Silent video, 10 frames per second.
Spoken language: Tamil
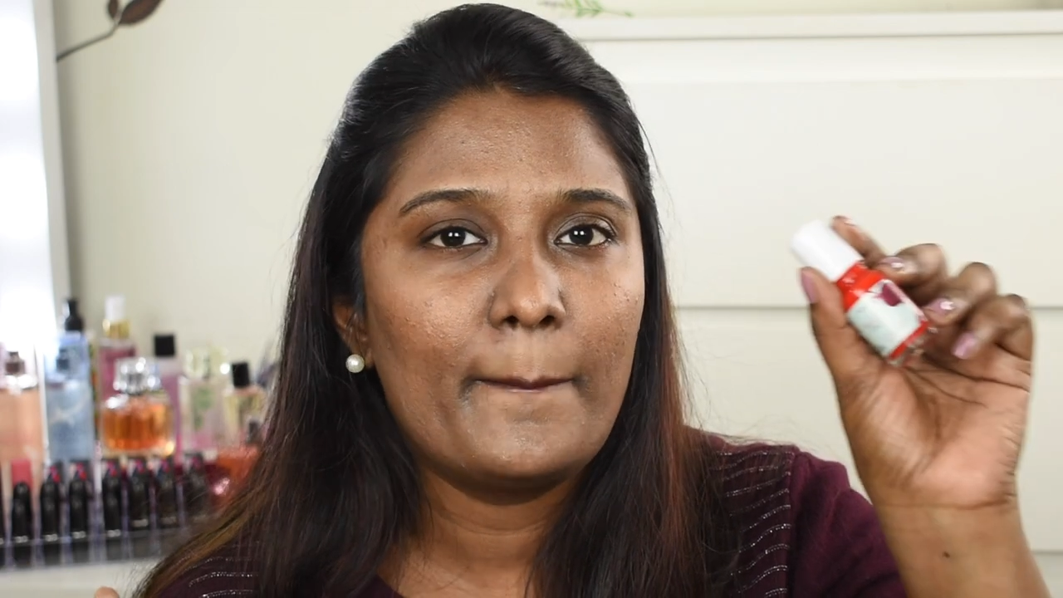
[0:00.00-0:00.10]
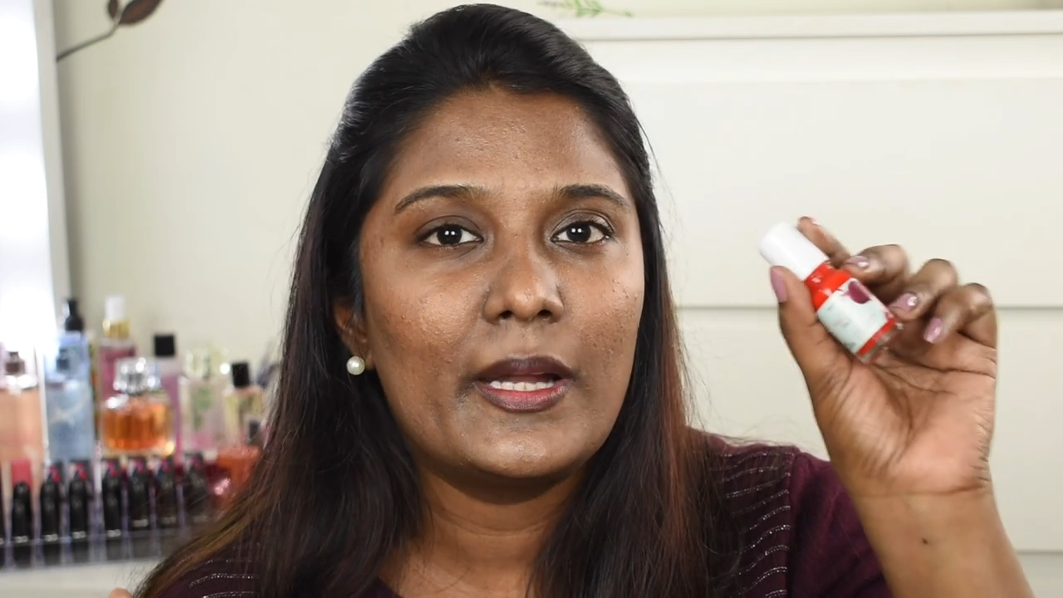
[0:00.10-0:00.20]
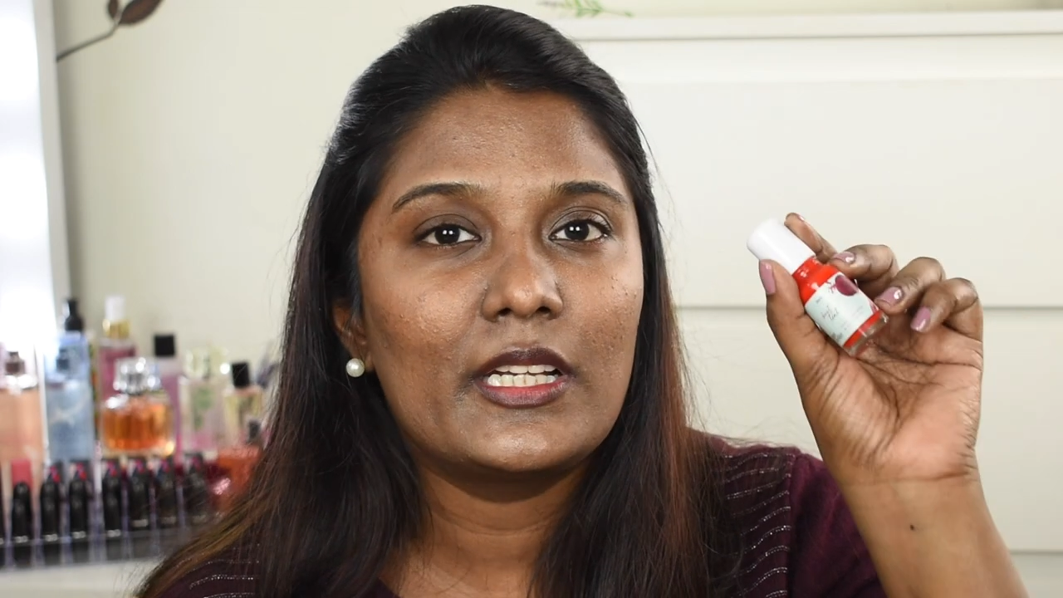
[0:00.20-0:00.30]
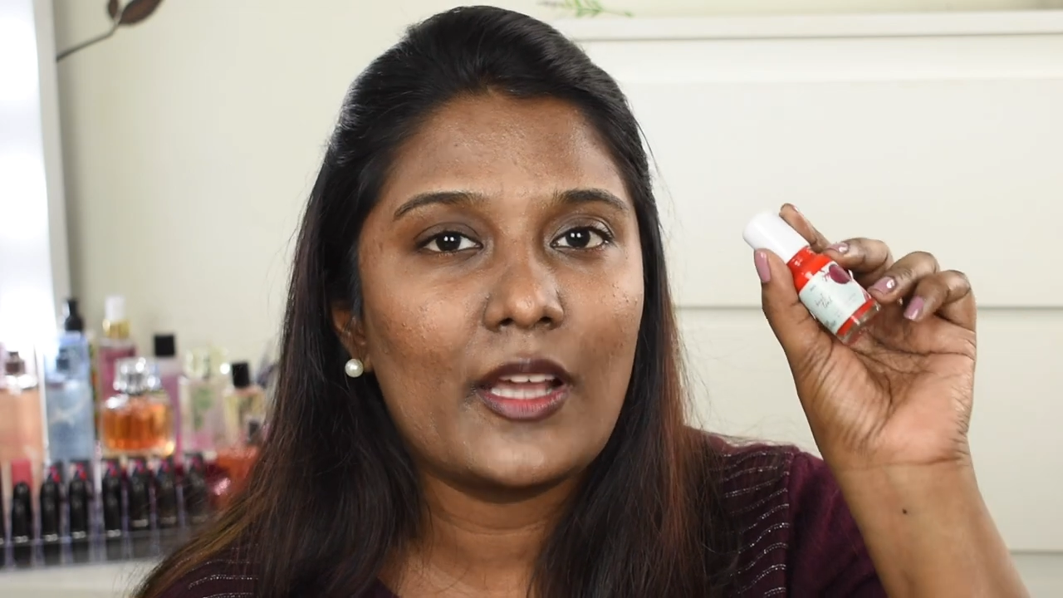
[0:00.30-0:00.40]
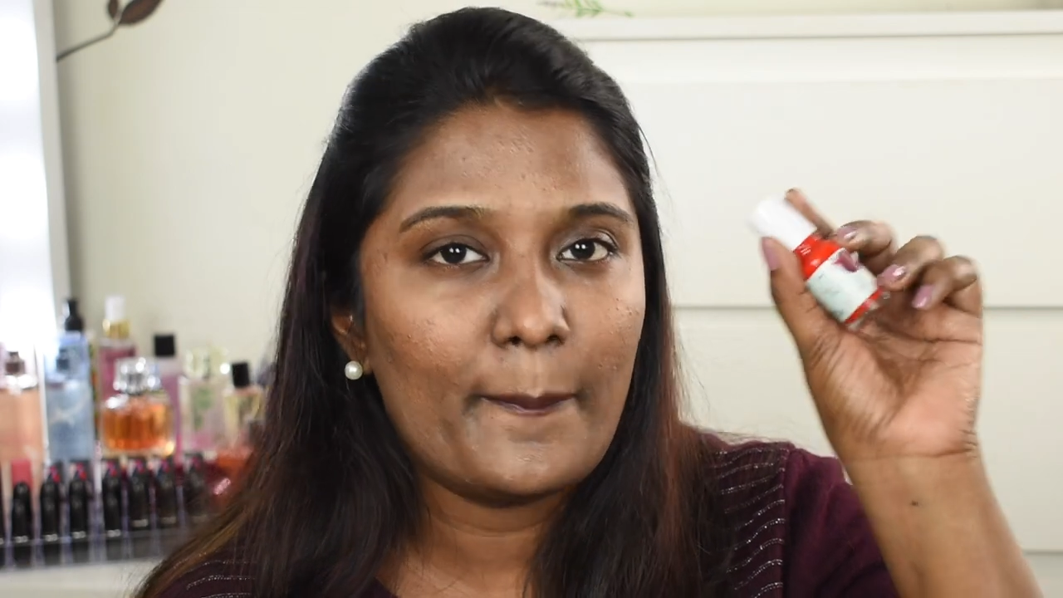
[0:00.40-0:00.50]

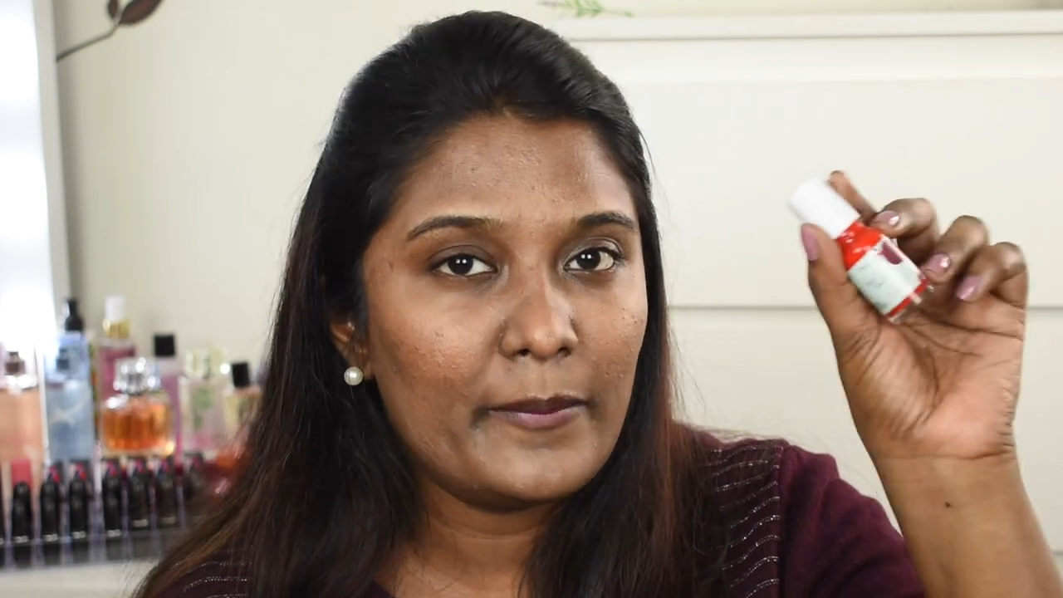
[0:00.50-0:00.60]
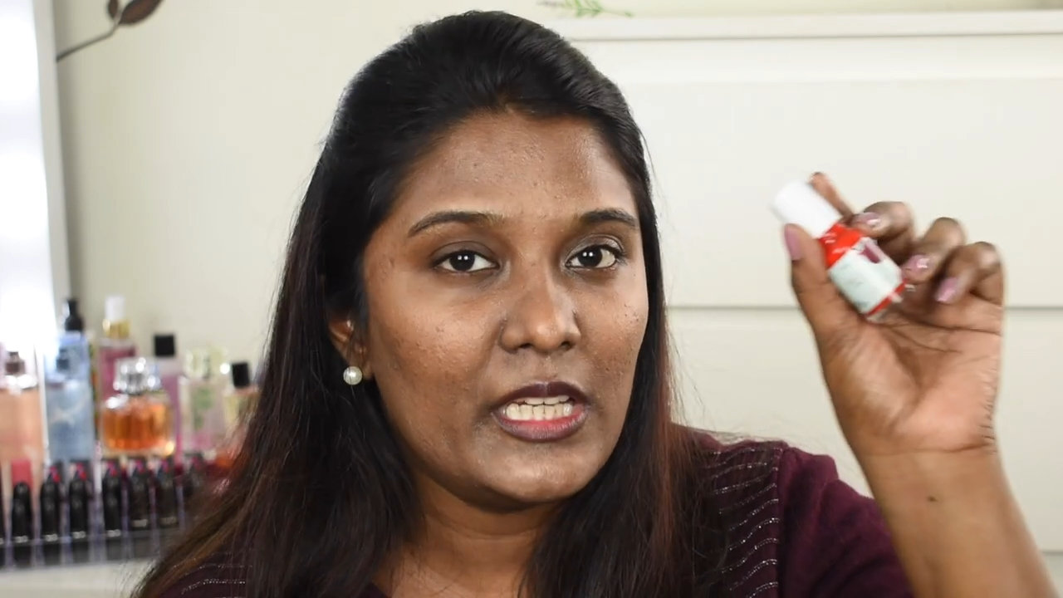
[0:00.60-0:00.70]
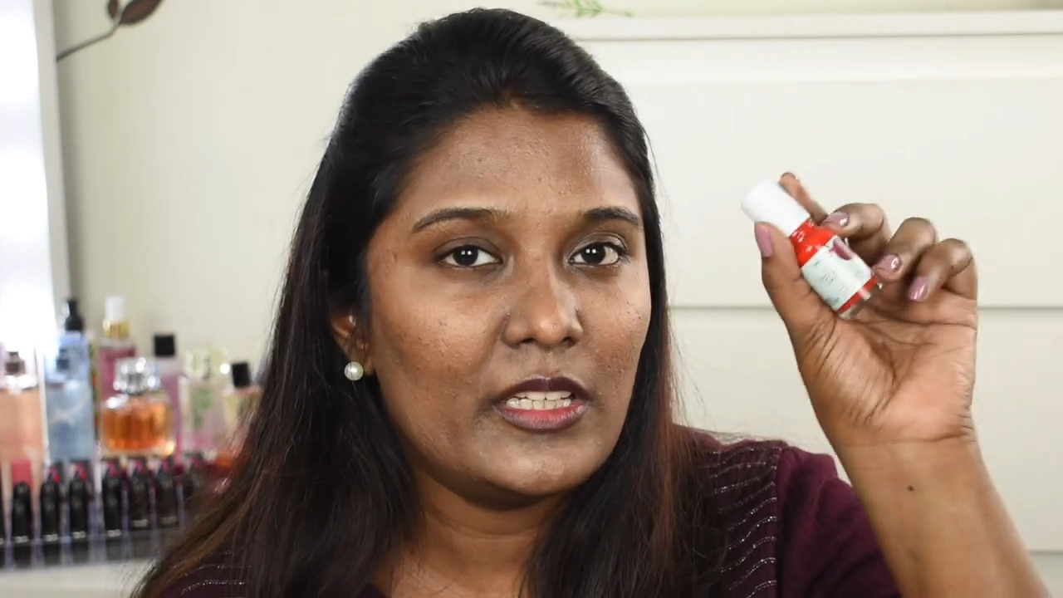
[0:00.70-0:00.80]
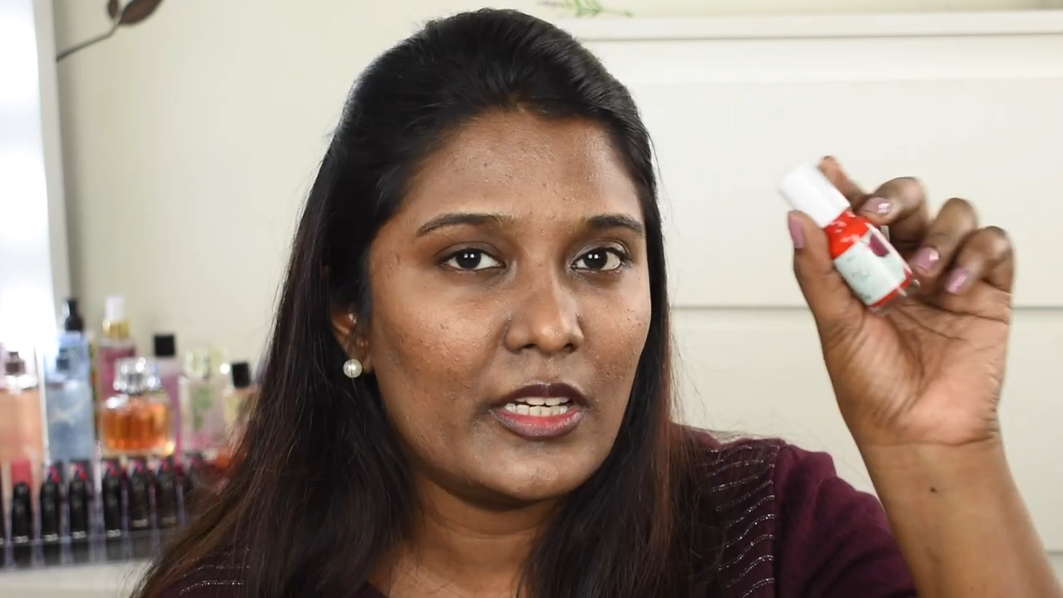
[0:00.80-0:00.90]
பட் பீட்